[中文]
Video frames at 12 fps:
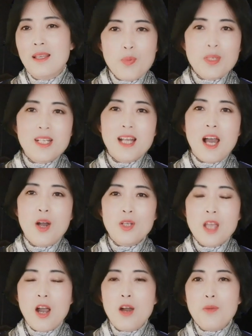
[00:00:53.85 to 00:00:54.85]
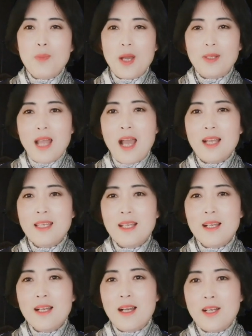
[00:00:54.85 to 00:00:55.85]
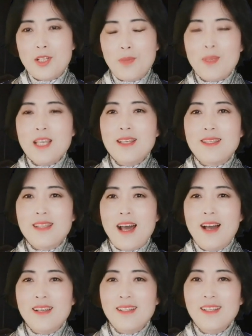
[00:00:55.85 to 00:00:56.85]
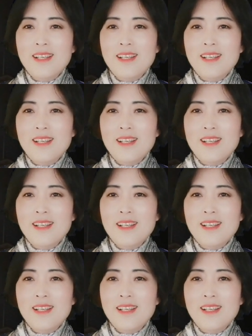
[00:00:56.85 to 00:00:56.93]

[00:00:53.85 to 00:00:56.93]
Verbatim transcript: 不知道要表达一个什么意思啊？